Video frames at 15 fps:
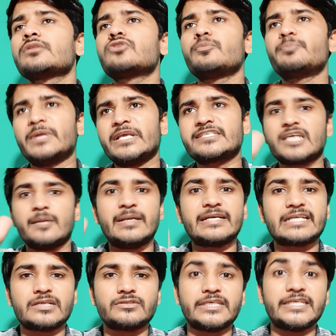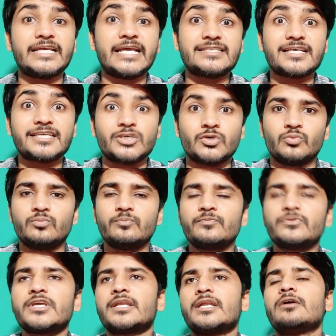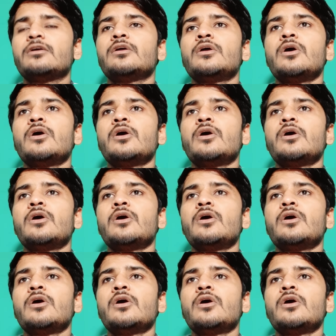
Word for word: तो प्लीज़ कमेंट करके बताइएगा ऐसा क्यों ठीक है ना